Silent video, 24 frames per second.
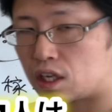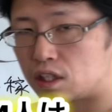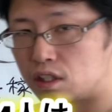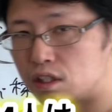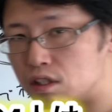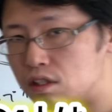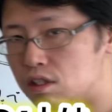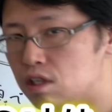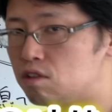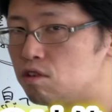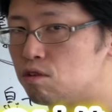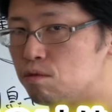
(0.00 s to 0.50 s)
かっ
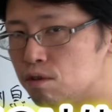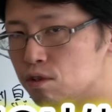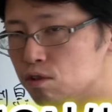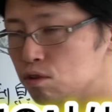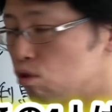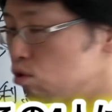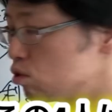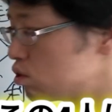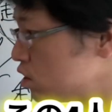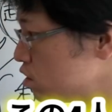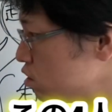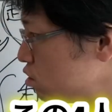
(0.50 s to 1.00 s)
てきたと思う。
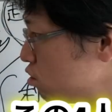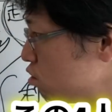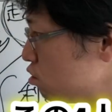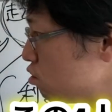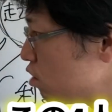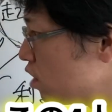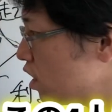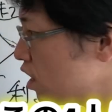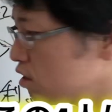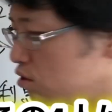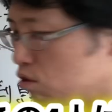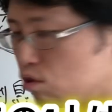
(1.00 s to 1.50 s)
投資っていう
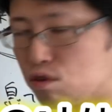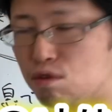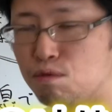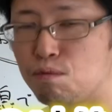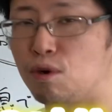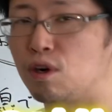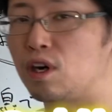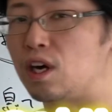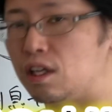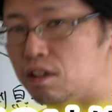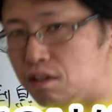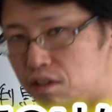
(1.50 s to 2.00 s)
のがどういう
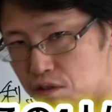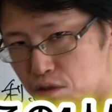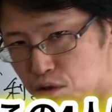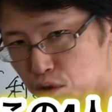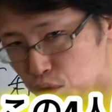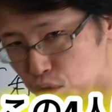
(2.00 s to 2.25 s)
もんかっていう